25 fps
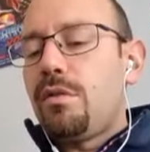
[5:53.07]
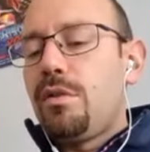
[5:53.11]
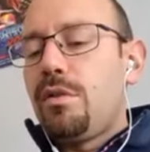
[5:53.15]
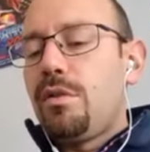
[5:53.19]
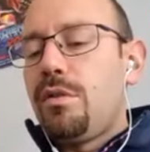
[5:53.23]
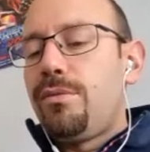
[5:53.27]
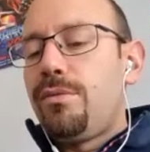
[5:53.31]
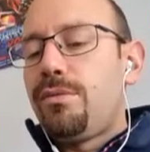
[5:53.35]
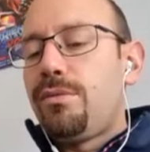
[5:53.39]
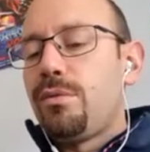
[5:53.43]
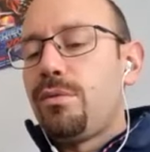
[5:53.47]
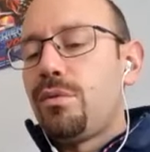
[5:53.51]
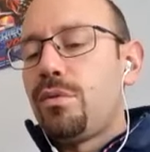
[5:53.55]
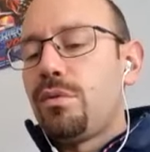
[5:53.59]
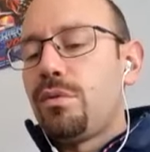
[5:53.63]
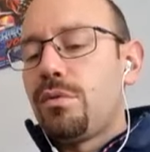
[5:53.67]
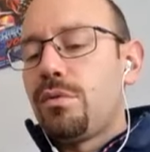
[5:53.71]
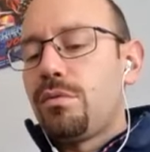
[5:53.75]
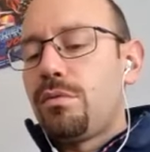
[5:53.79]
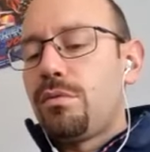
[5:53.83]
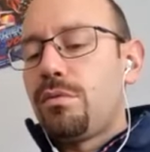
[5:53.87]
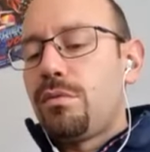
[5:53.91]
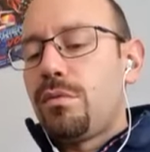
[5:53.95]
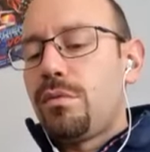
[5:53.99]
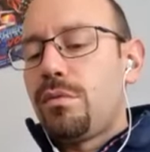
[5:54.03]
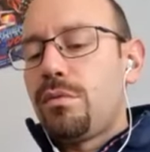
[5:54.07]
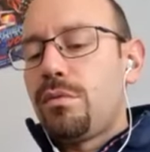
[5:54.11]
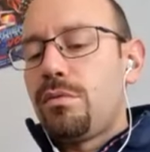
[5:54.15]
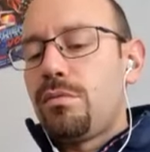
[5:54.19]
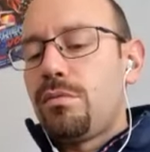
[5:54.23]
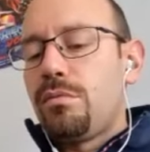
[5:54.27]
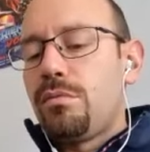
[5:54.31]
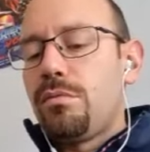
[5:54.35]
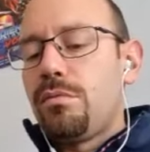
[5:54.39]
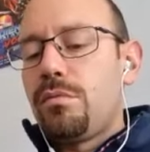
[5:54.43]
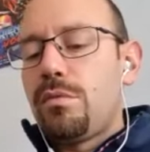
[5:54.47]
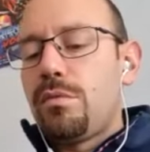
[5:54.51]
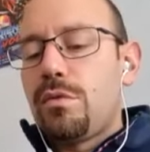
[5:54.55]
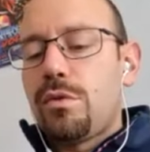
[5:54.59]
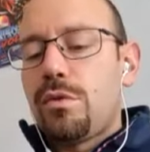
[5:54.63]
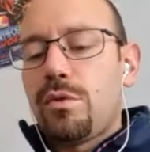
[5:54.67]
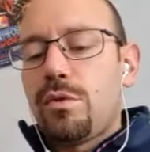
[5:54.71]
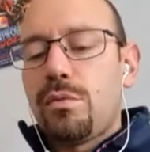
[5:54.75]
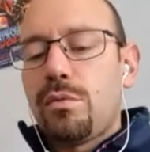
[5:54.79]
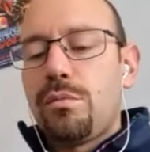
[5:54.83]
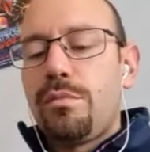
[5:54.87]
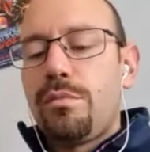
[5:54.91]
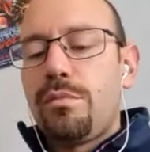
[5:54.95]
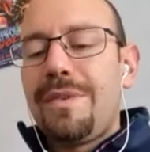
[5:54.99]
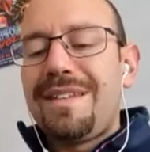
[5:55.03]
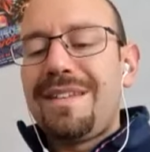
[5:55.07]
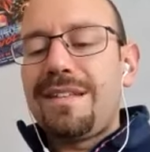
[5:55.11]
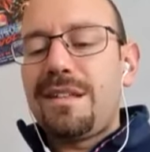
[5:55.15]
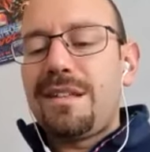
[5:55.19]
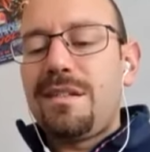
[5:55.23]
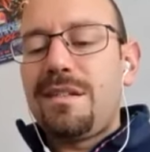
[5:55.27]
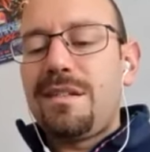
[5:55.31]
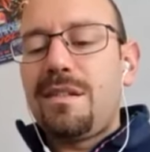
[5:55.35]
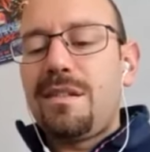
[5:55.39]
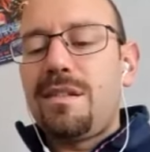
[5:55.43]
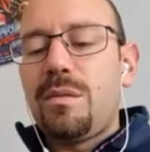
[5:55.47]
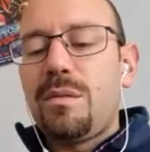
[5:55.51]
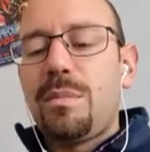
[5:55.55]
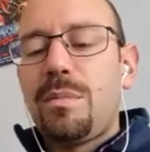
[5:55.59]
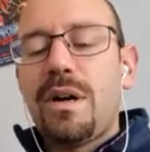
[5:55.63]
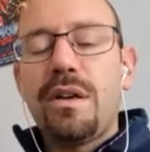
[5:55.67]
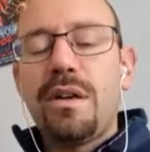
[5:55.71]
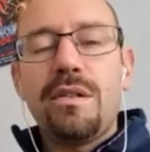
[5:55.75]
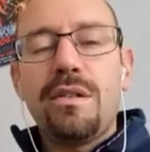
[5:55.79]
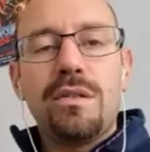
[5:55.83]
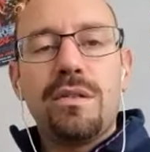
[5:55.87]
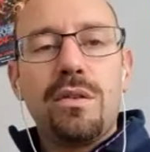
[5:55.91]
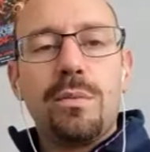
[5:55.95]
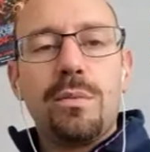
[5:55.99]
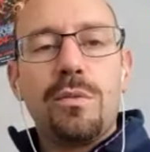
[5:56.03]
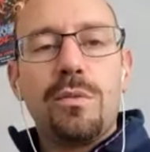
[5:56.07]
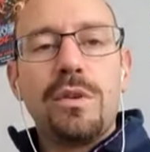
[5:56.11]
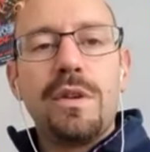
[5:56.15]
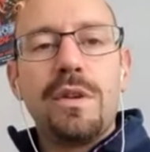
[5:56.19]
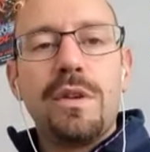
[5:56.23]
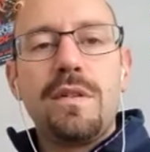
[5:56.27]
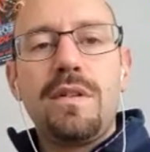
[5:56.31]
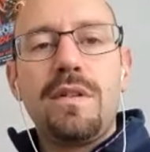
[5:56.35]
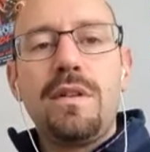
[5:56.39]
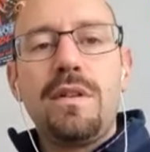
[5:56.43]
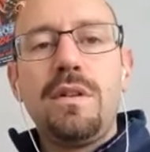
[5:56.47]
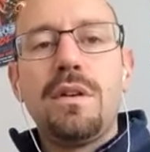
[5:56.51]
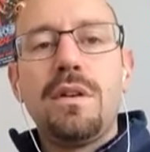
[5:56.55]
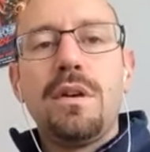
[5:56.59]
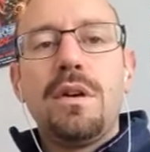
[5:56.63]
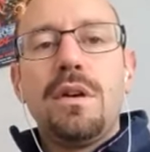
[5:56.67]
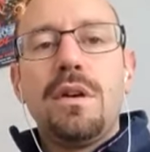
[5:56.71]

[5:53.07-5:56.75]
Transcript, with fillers: Il faut maîtriser ses bases, comme on a dit.